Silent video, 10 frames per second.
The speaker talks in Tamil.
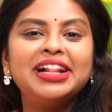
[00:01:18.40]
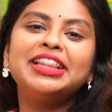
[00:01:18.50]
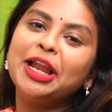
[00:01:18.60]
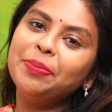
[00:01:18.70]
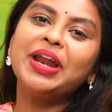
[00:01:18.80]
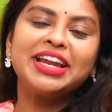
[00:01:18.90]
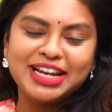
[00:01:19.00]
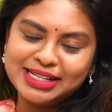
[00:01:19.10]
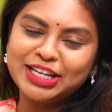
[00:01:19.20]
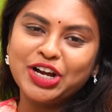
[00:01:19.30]
ஹெல்த் அண்ட்
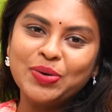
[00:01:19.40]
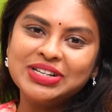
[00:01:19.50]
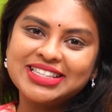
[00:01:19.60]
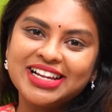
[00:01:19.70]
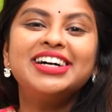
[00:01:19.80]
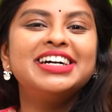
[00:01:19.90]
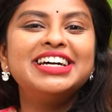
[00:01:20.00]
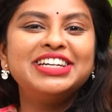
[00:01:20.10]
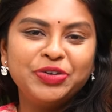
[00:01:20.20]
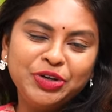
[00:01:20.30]
பிரெக்னன்சி கவுன்சிலர்
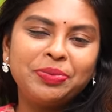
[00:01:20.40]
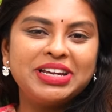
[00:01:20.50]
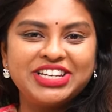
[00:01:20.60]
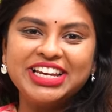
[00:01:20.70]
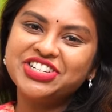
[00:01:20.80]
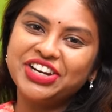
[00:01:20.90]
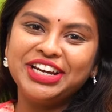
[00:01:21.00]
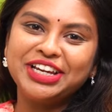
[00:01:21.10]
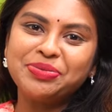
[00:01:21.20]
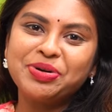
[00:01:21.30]
உயிர்மை ஜெயஸ்ரீ
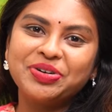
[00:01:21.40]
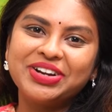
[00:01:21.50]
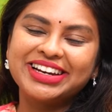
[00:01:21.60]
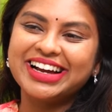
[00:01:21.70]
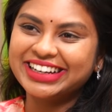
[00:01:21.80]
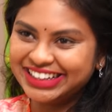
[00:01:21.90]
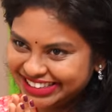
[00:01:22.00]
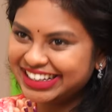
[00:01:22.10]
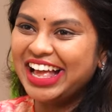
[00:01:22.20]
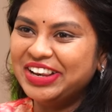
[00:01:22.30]
இன்னைக்கு நம்ம கூட இருக்காங்க
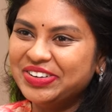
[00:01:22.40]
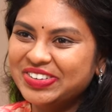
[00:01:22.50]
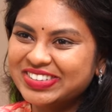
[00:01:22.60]
ஹலோ